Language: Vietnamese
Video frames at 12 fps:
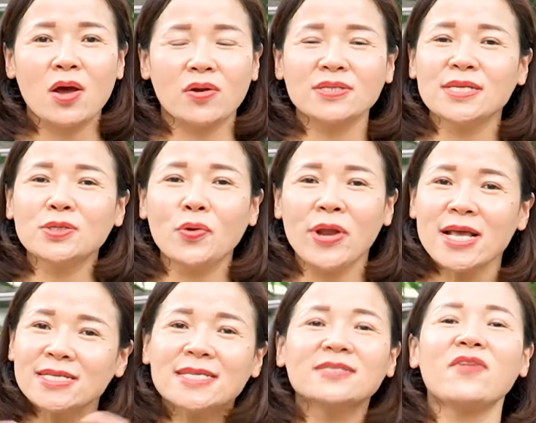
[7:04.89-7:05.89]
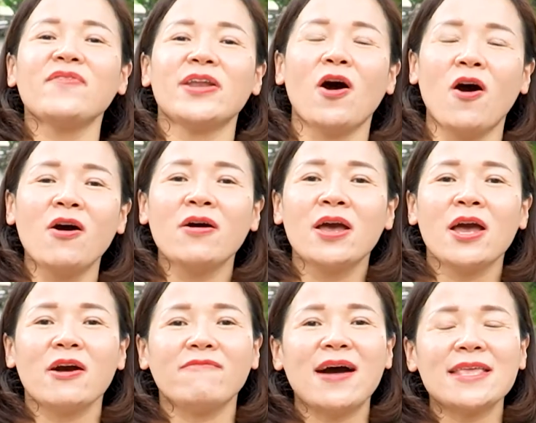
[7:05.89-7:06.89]
nó sẽ dồn hết dinh dưỡng về đó
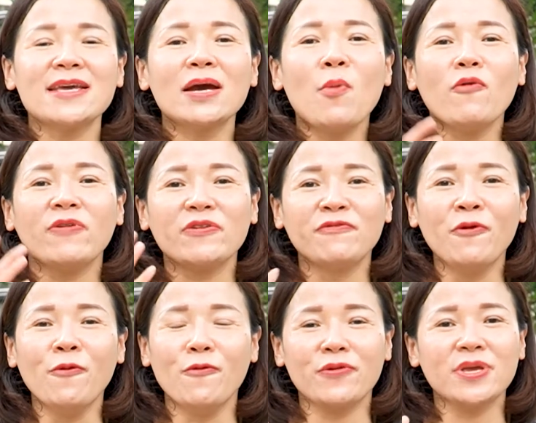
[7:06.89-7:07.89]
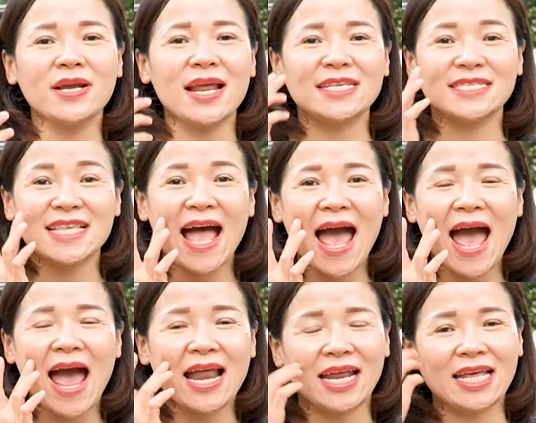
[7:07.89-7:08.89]
và những cái bộ phận phụ như là
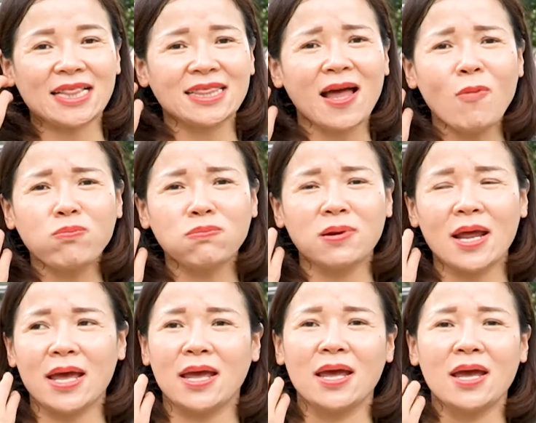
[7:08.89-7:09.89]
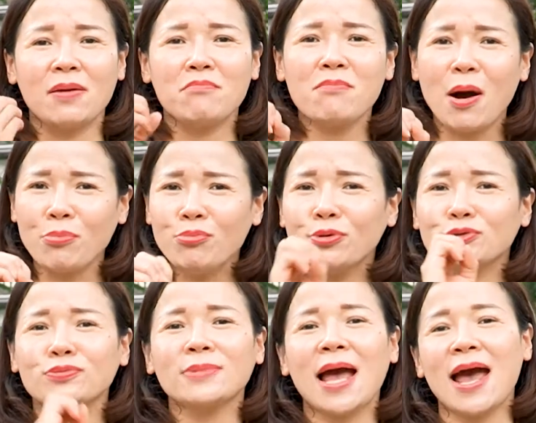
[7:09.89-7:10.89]
da này tóc này móng của
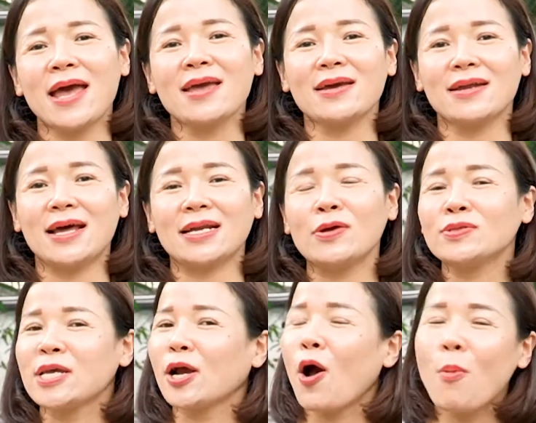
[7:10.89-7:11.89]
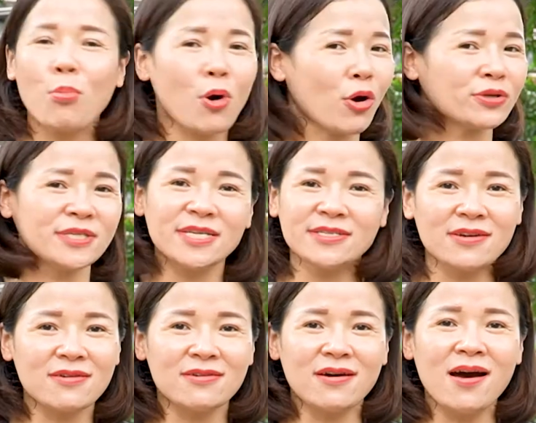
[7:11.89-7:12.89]
chúng ta ấy là nó sẽ không còn dinh
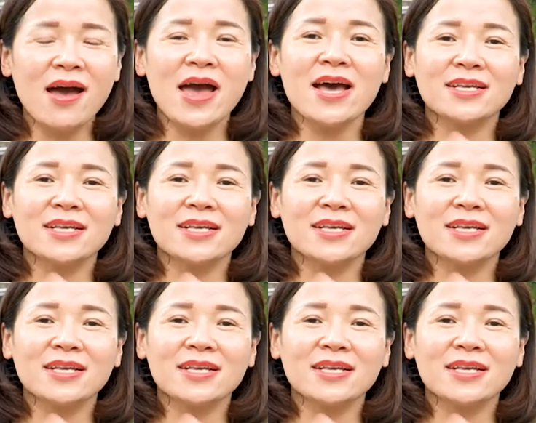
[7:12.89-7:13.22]
dưỡng nữa